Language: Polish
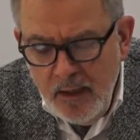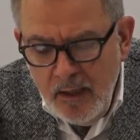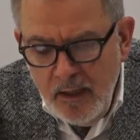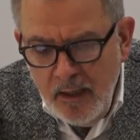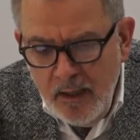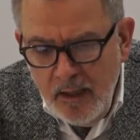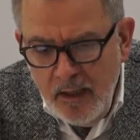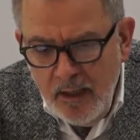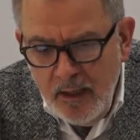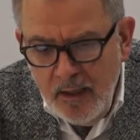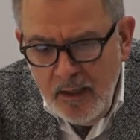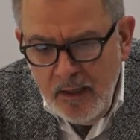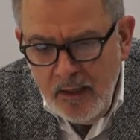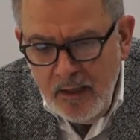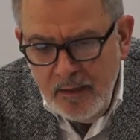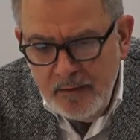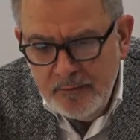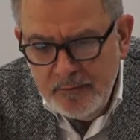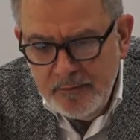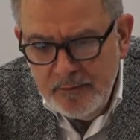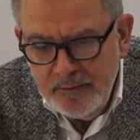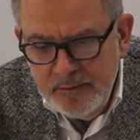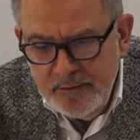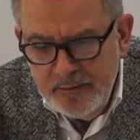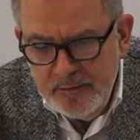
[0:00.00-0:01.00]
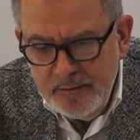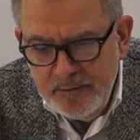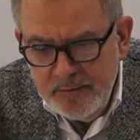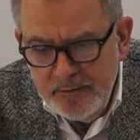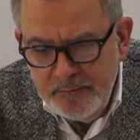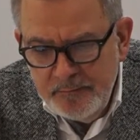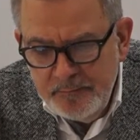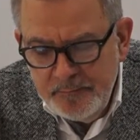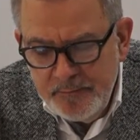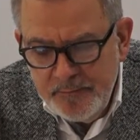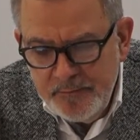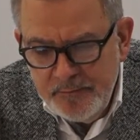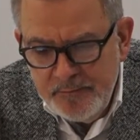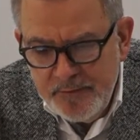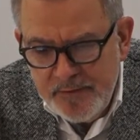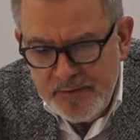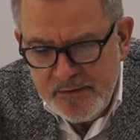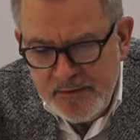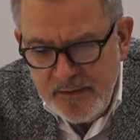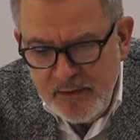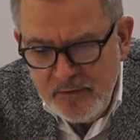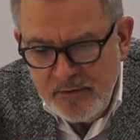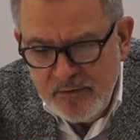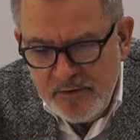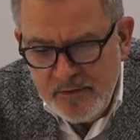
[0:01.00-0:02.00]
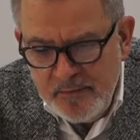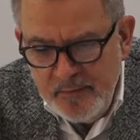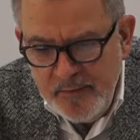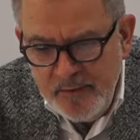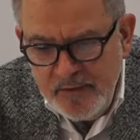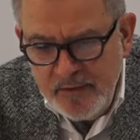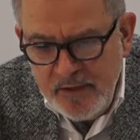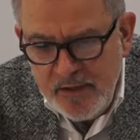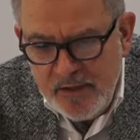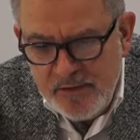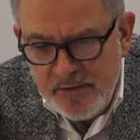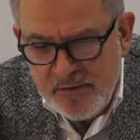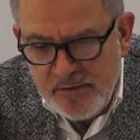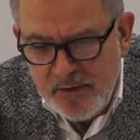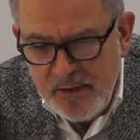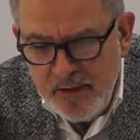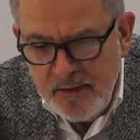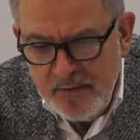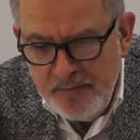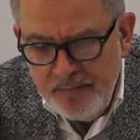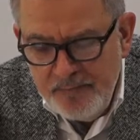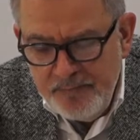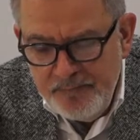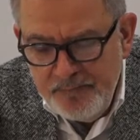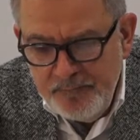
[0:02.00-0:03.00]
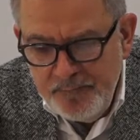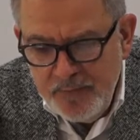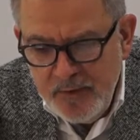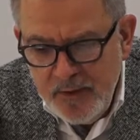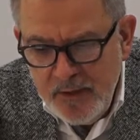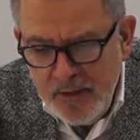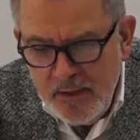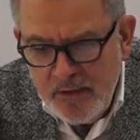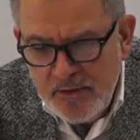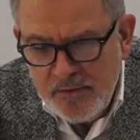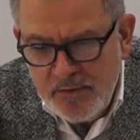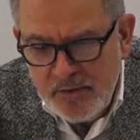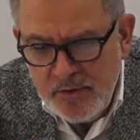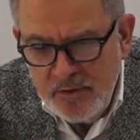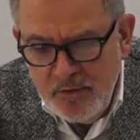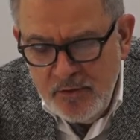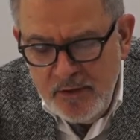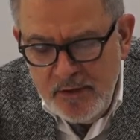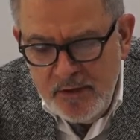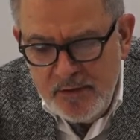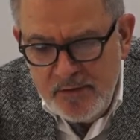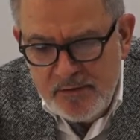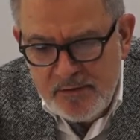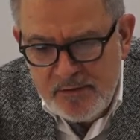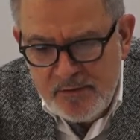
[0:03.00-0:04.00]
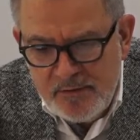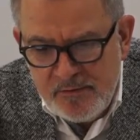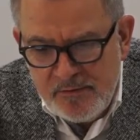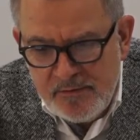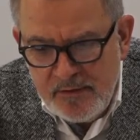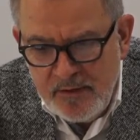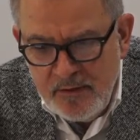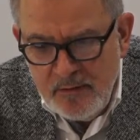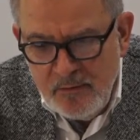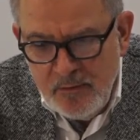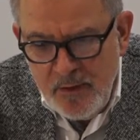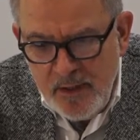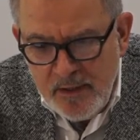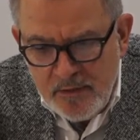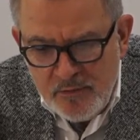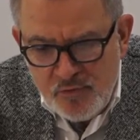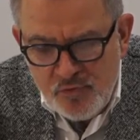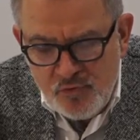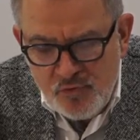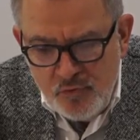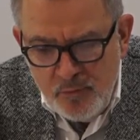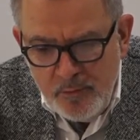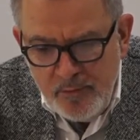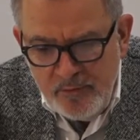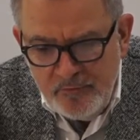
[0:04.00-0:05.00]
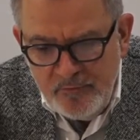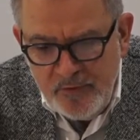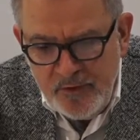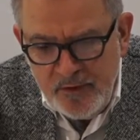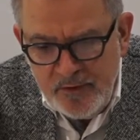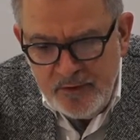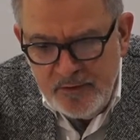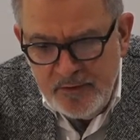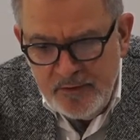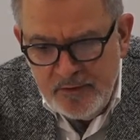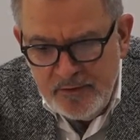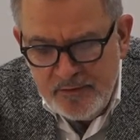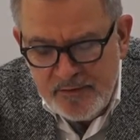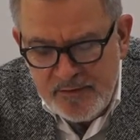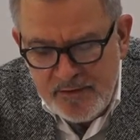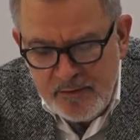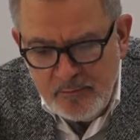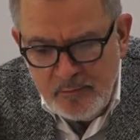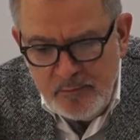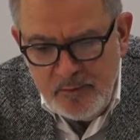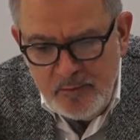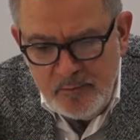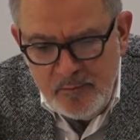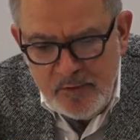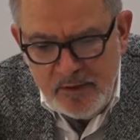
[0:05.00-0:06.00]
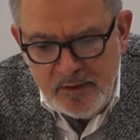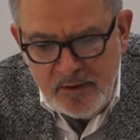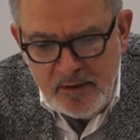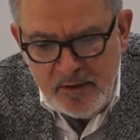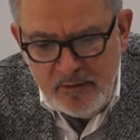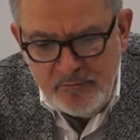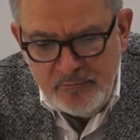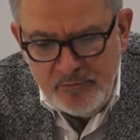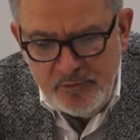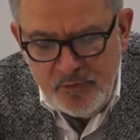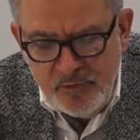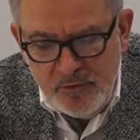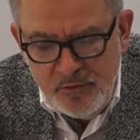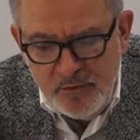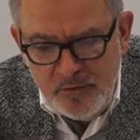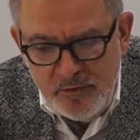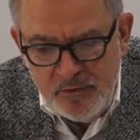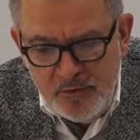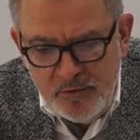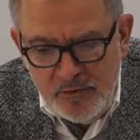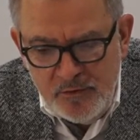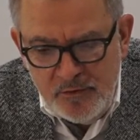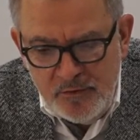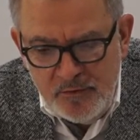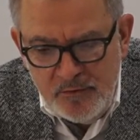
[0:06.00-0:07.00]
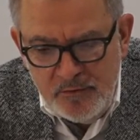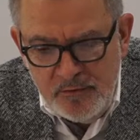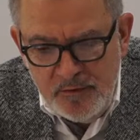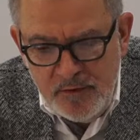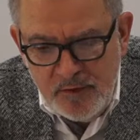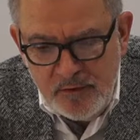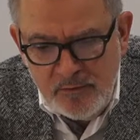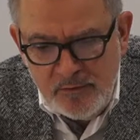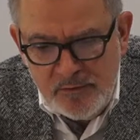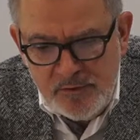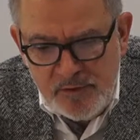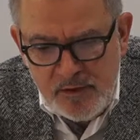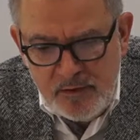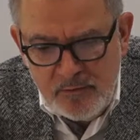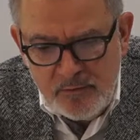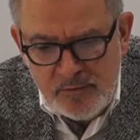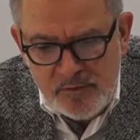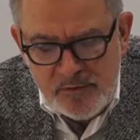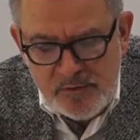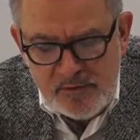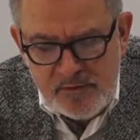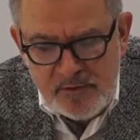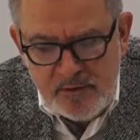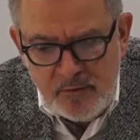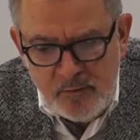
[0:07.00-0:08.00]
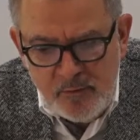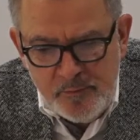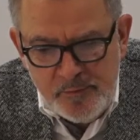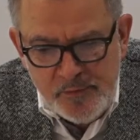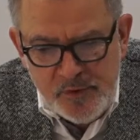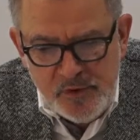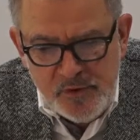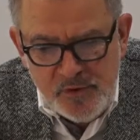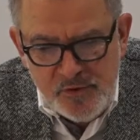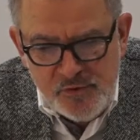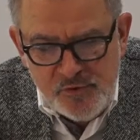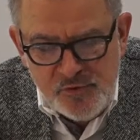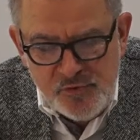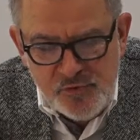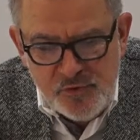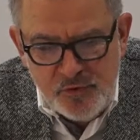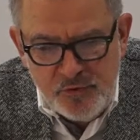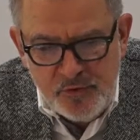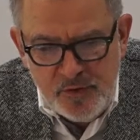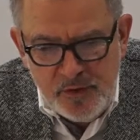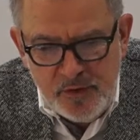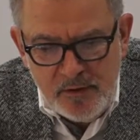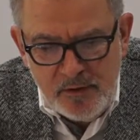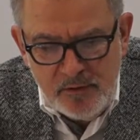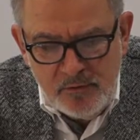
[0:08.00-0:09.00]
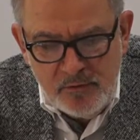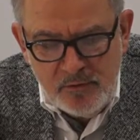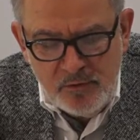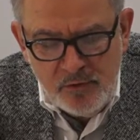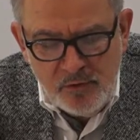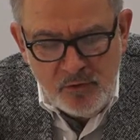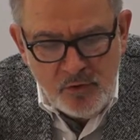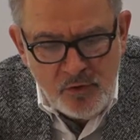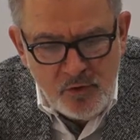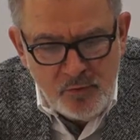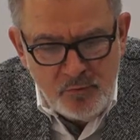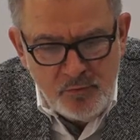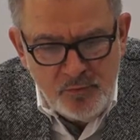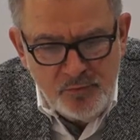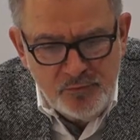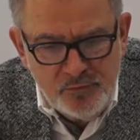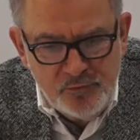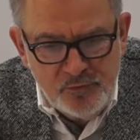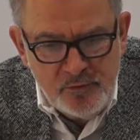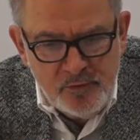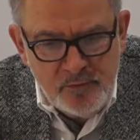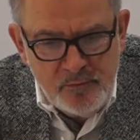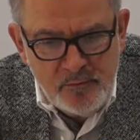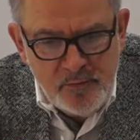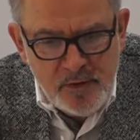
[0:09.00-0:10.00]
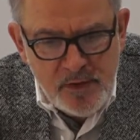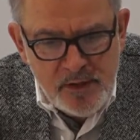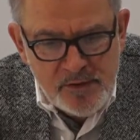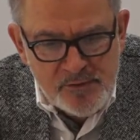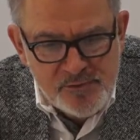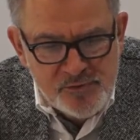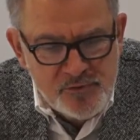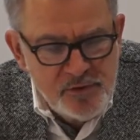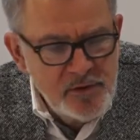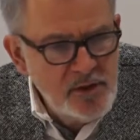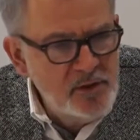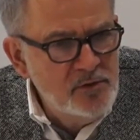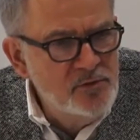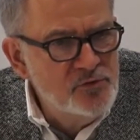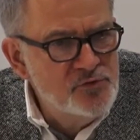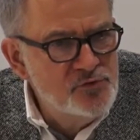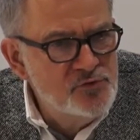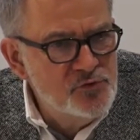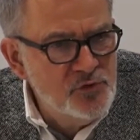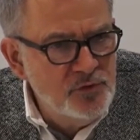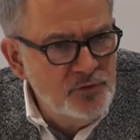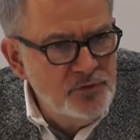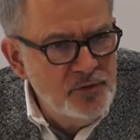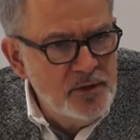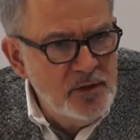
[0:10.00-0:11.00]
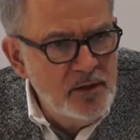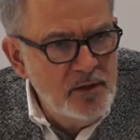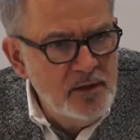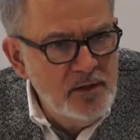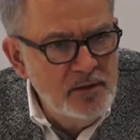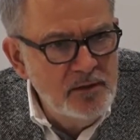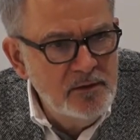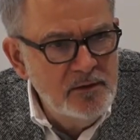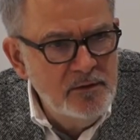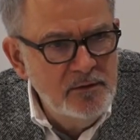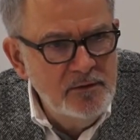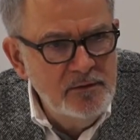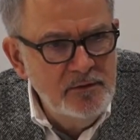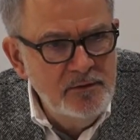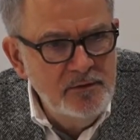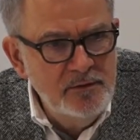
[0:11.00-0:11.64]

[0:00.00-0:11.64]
A y, z tego cmentarza z kolei został ekshumowany całkiem niedawno i jego ciało zostało przeniesione do grobu, w którym leży jego żona y,